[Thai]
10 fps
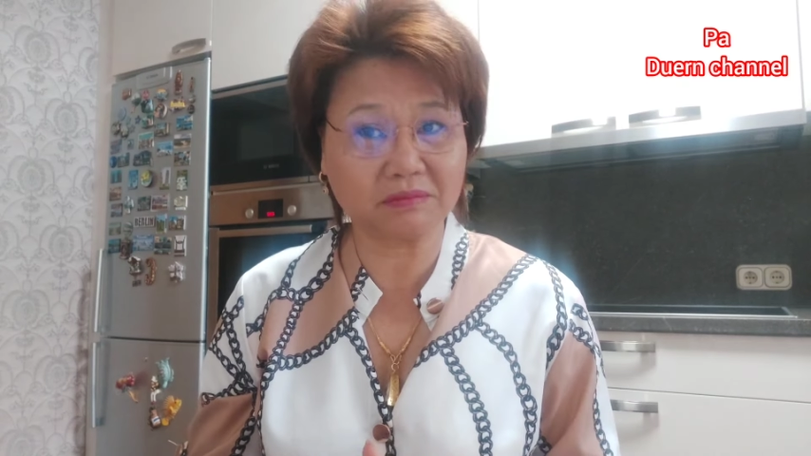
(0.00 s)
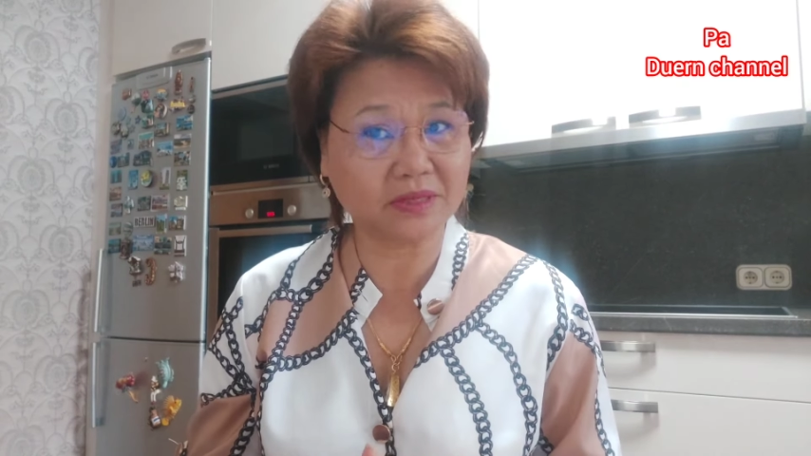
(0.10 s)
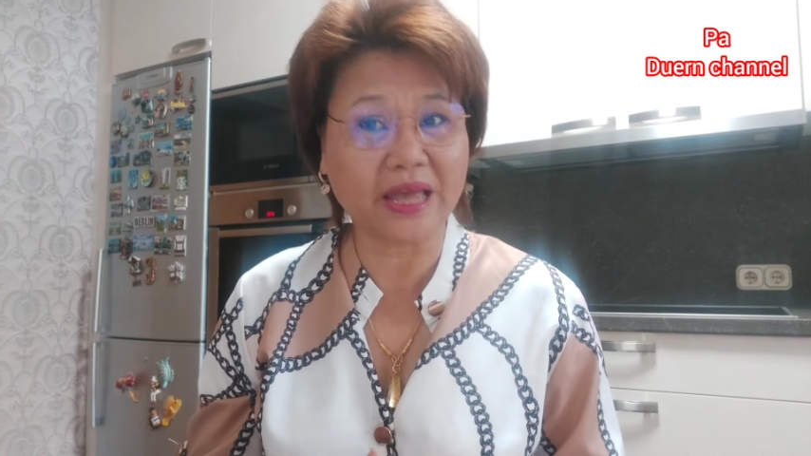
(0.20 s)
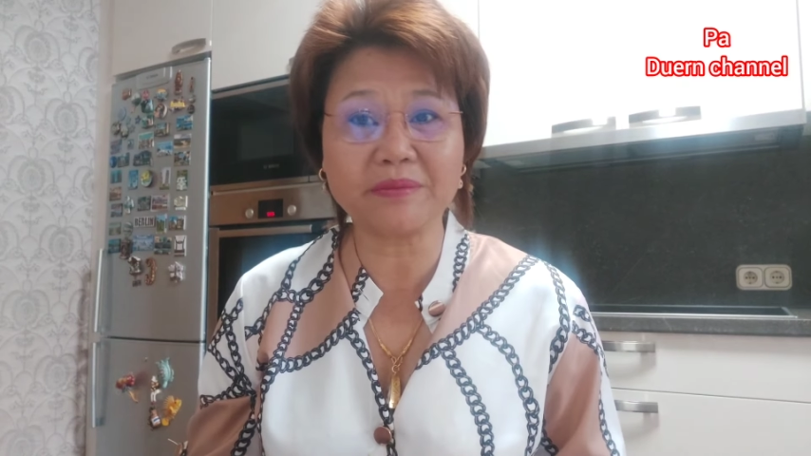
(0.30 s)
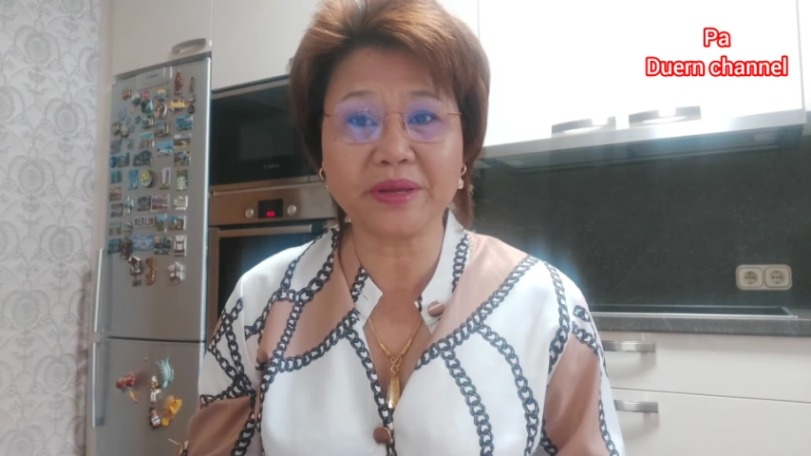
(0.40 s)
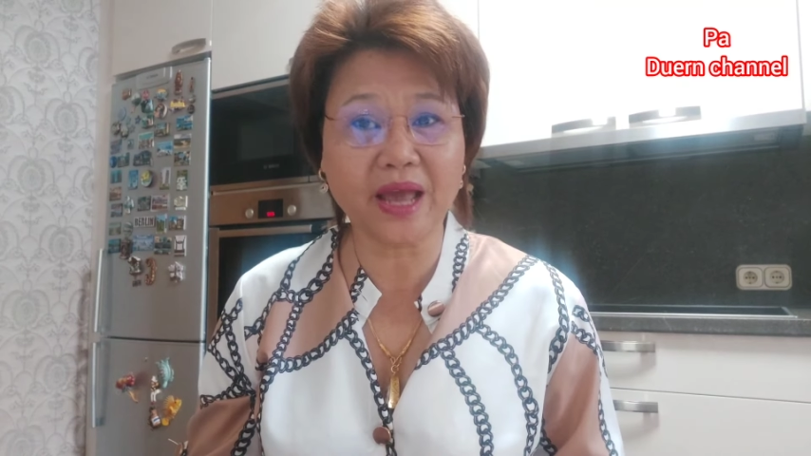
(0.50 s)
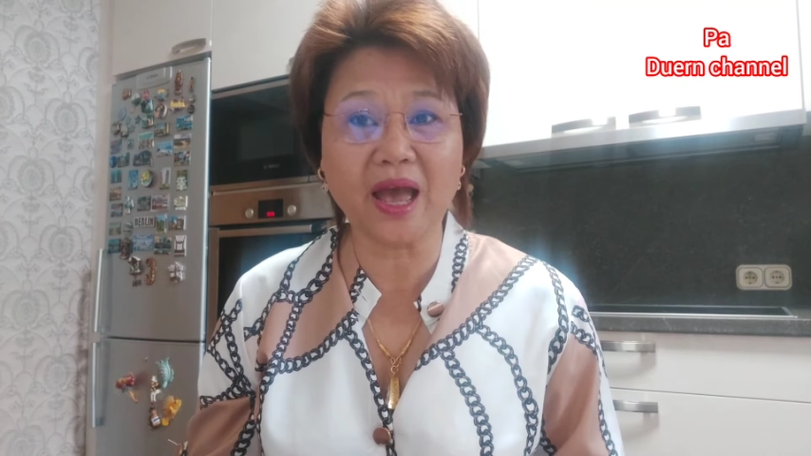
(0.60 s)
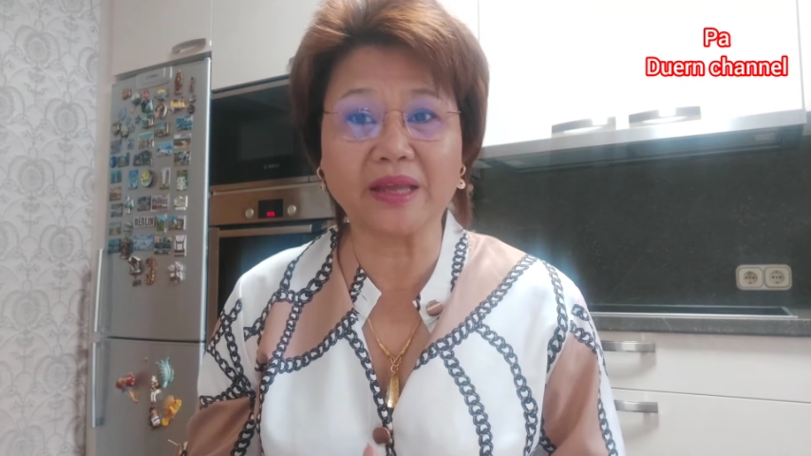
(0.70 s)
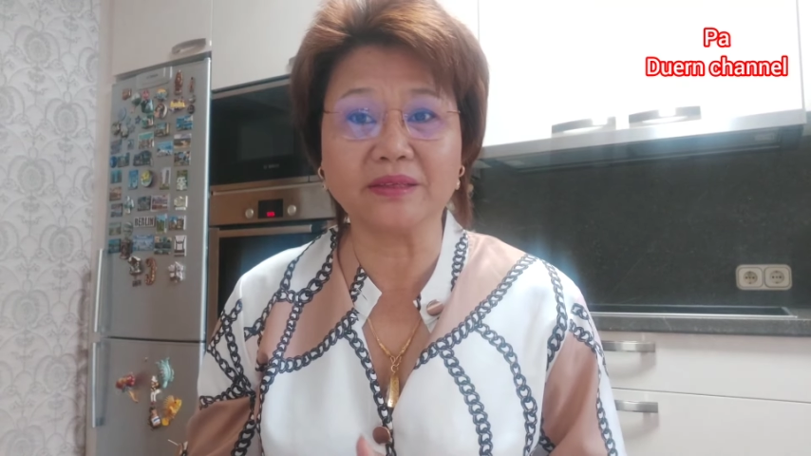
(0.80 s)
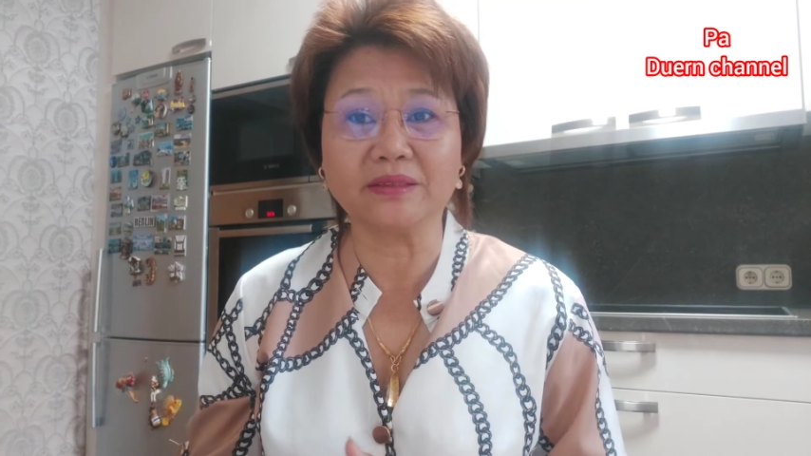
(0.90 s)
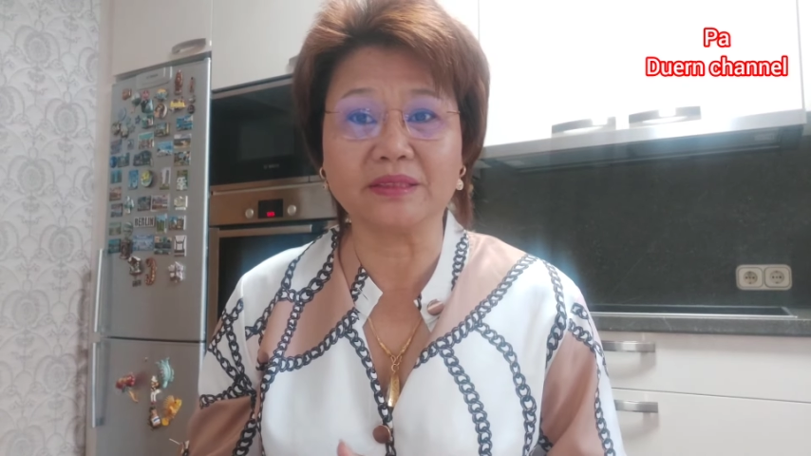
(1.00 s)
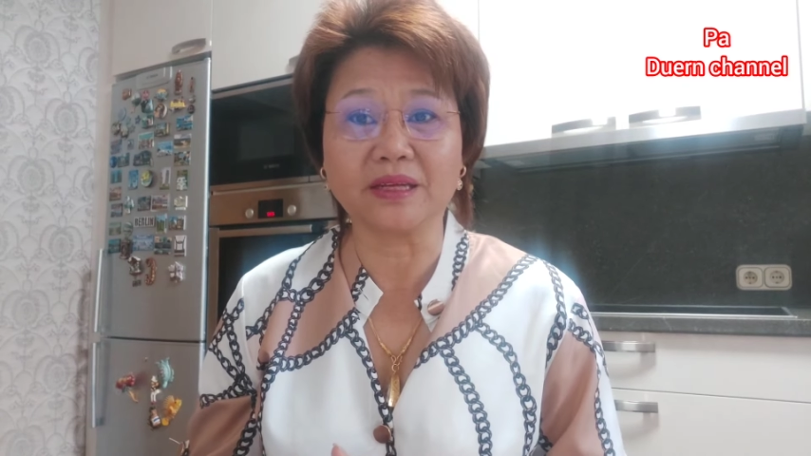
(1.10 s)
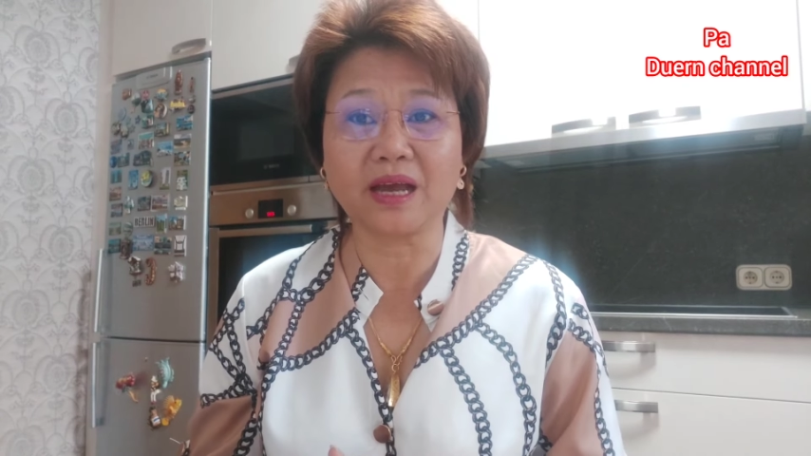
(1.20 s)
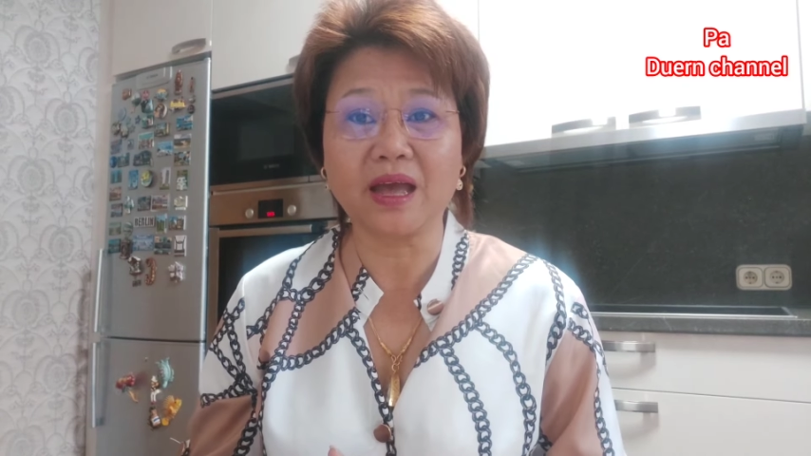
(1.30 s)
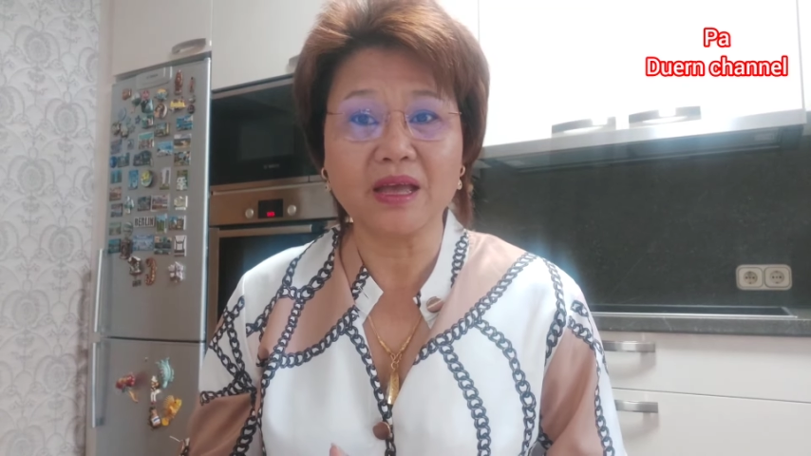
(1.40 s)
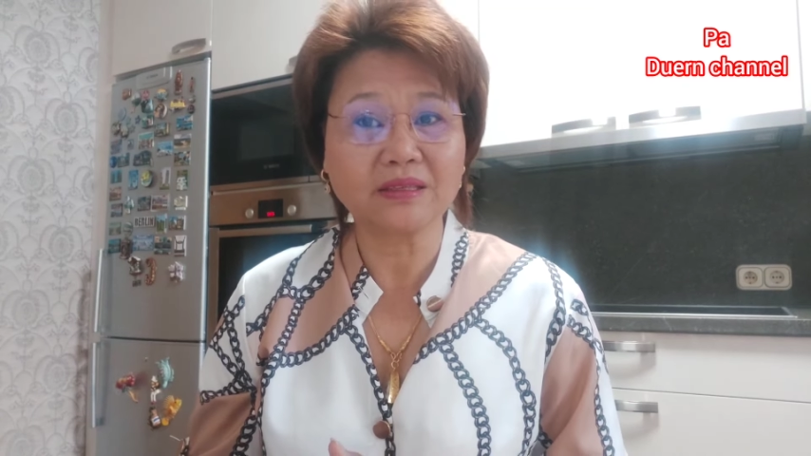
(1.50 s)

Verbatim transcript: ใช้ไม่ได้เลยนะคะ